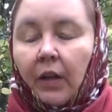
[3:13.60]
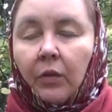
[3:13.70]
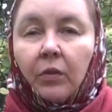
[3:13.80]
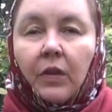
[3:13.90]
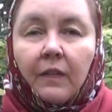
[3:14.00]

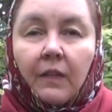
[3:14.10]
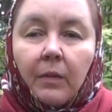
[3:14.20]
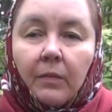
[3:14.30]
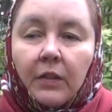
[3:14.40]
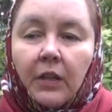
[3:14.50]
Ну, на
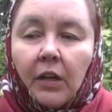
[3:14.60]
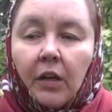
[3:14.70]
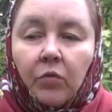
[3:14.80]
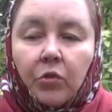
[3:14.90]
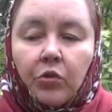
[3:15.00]
самом
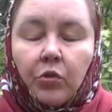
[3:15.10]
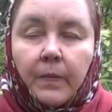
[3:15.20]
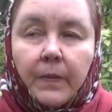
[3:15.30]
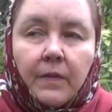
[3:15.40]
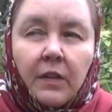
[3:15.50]
деле, вот
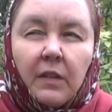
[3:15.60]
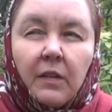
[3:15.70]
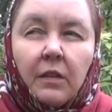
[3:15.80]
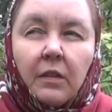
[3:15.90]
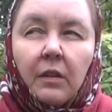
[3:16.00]
чтобы
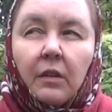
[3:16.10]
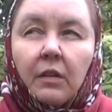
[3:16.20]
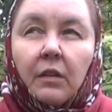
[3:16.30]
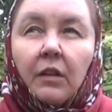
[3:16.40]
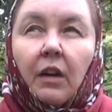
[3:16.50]
снизить
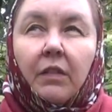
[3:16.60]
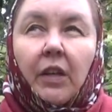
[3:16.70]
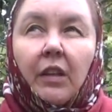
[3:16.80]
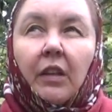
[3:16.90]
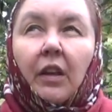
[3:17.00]
э,
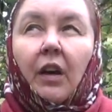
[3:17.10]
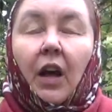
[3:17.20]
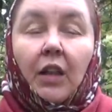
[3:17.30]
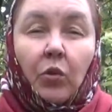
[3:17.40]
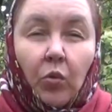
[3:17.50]
давление
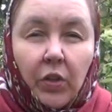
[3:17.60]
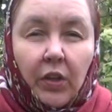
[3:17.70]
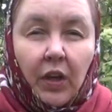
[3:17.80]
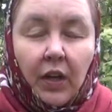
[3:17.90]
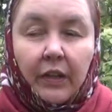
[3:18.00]
одной
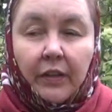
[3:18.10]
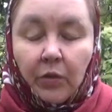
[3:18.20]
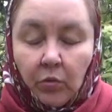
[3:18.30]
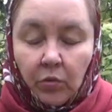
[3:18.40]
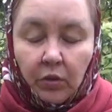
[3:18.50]
ягоды,
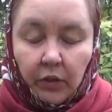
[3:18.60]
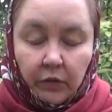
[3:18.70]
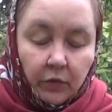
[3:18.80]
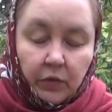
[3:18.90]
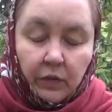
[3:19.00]
ну, это, ну,
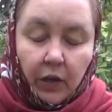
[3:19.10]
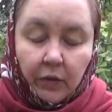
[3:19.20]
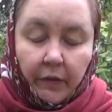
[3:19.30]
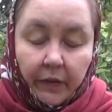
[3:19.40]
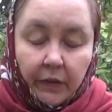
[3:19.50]
не
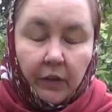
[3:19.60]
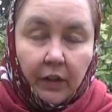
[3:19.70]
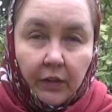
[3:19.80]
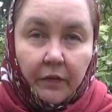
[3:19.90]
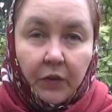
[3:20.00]
знаю, наверное,
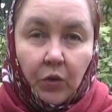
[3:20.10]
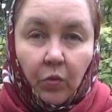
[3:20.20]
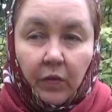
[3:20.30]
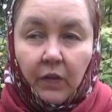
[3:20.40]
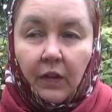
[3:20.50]
надо
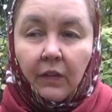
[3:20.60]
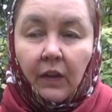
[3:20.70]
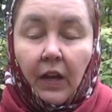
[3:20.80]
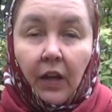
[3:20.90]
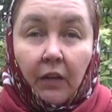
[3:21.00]
ведро съесть.
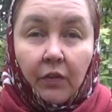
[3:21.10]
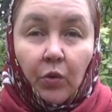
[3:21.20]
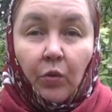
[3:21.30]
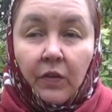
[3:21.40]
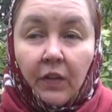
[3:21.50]

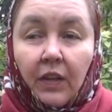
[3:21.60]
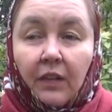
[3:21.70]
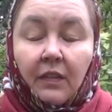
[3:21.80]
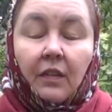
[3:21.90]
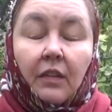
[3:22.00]
Ведро
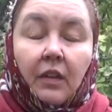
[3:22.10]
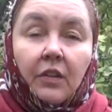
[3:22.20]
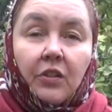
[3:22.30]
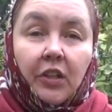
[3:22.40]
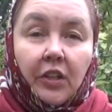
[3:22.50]
съесть
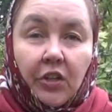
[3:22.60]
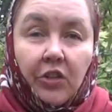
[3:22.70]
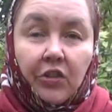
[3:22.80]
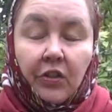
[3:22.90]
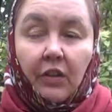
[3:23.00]
это
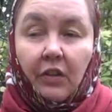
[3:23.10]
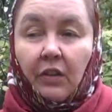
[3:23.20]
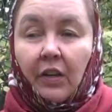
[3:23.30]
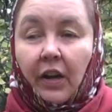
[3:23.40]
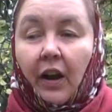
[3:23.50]
теоретически
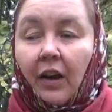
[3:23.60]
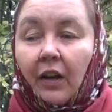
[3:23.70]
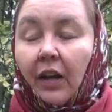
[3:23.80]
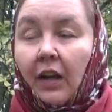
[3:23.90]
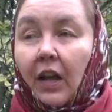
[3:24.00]

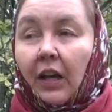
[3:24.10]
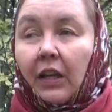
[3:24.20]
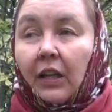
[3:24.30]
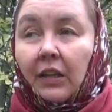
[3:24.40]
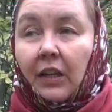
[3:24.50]
нереально,
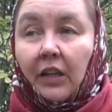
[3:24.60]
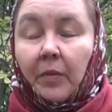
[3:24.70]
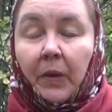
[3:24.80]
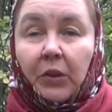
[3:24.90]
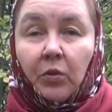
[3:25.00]
и для
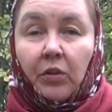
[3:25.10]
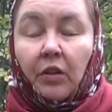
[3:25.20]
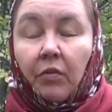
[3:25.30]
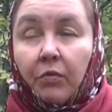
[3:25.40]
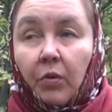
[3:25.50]

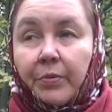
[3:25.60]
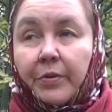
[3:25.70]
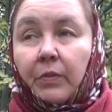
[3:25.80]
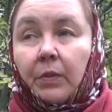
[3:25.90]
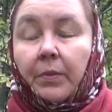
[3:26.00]
гипотоников, в
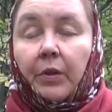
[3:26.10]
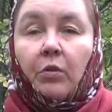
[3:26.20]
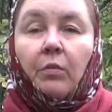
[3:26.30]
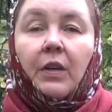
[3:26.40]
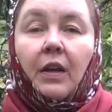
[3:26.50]
общем-то,
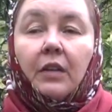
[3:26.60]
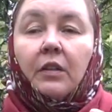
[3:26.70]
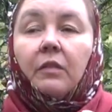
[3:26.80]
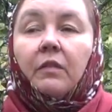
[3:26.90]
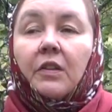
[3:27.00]
прием
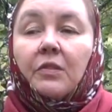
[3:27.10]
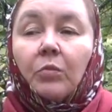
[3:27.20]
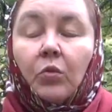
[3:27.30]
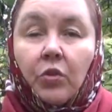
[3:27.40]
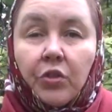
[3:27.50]
ягоды
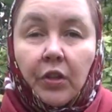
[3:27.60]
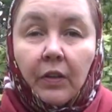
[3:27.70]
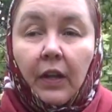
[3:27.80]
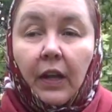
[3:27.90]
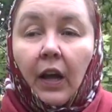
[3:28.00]

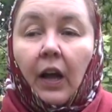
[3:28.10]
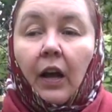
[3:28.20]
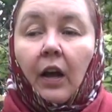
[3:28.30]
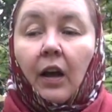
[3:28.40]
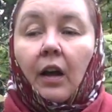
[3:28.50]
возможен.
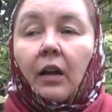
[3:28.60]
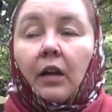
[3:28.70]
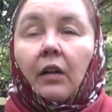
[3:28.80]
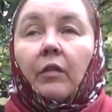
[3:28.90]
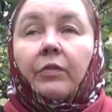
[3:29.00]
Э,
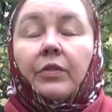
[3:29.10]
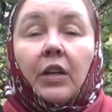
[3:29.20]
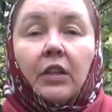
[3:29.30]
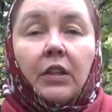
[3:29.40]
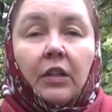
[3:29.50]
в
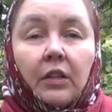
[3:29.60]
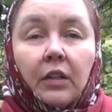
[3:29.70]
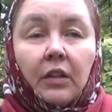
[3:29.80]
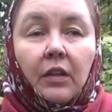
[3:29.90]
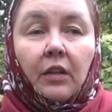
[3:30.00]
некоторых
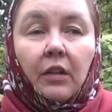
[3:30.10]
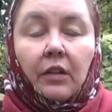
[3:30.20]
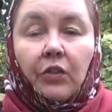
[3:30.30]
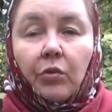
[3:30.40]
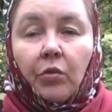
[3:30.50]
э,
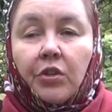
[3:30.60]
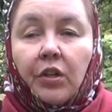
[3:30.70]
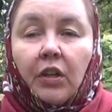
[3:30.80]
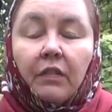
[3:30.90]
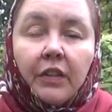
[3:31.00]

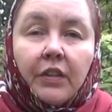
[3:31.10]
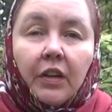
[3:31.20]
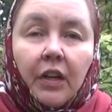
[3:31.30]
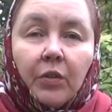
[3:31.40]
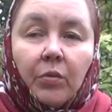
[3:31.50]
источниках в
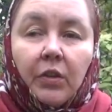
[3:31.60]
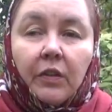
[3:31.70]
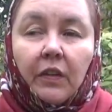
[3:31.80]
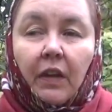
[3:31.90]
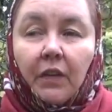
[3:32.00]

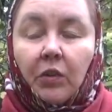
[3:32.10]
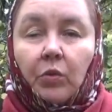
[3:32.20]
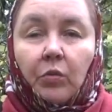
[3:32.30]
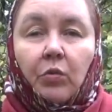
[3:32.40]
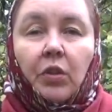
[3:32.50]
литературе
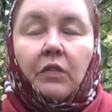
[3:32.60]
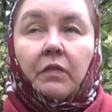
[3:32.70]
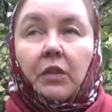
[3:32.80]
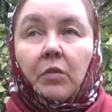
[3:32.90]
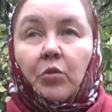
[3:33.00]
советуют, ну, если
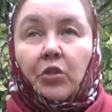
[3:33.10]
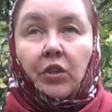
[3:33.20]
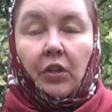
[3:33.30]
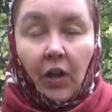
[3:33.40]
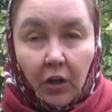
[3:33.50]
вы не
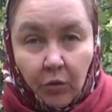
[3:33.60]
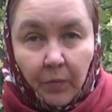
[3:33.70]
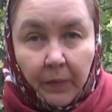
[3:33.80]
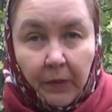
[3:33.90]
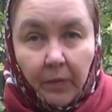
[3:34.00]
можете
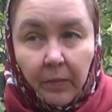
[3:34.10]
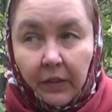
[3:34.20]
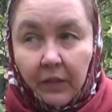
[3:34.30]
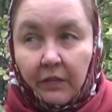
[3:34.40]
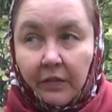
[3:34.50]
ягоду
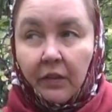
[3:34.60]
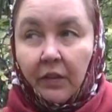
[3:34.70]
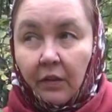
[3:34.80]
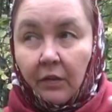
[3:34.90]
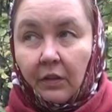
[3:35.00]
принимать, если
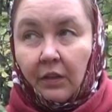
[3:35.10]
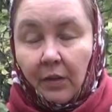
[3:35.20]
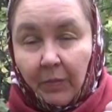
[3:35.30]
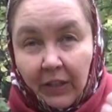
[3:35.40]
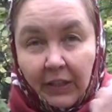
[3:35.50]
это
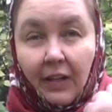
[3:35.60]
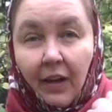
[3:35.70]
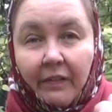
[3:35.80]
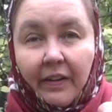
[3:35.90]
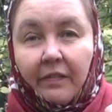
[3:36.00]
именно
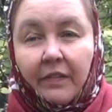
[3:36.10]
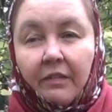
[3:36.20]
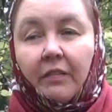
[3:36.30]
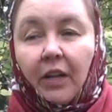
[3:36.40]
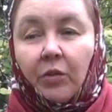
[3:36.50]
для вас
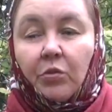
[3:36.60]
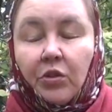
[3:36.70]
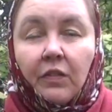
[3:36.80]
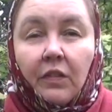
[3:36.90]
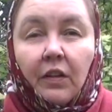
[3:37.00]
вызывает
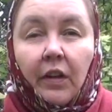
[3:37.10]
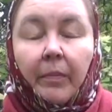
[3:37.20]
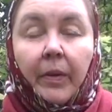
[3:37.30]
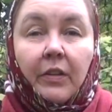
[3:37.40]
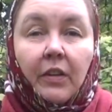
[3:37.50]
очень сильное
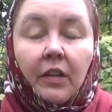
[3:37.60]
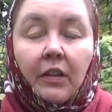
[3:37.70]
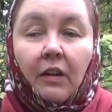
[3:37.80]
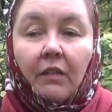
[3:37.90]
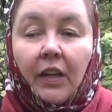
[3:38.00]
падение
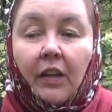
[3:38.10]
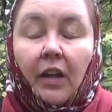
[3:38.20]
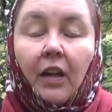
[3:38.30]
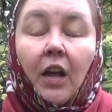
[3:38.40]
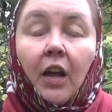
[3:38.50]

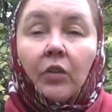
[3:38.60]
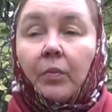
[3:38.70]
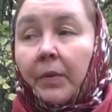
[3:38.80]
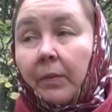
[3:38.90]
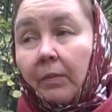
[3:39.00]
давления,
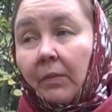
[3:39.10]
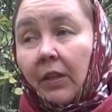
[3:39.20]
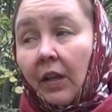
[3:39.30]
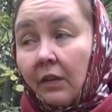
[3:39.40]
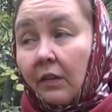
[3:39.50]
то
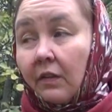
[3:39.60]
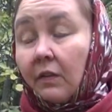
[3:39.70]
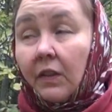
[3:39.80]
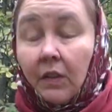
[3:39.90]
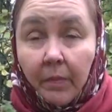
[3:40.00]
применяйте
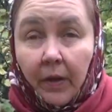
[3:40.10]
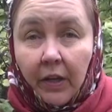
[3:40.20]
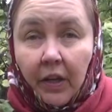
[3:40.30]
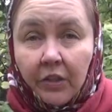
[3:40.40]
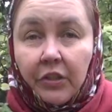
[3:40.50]
цветы
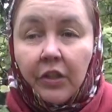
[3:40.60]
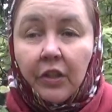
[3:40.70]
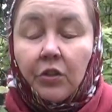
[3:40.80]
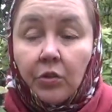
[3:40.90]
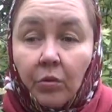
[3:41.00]

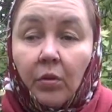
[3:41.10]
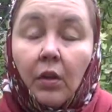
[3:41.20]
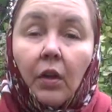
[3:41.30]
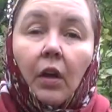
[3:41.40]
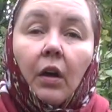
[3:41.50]
боярышника, что,
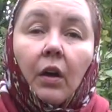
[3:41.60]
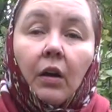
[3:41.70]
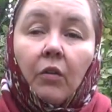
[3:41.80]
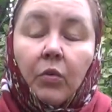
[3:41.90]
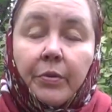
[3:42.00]

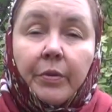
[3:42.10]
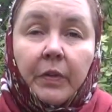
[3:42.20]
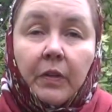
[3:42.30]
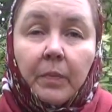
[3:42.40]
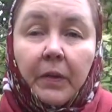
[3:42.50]
э, в
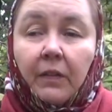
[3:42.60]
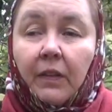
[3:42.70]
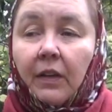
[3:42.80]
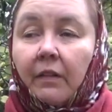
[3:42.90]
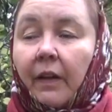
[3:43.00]
общем-то,
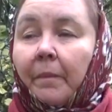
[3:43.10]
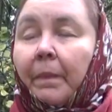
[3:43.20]
справедливо.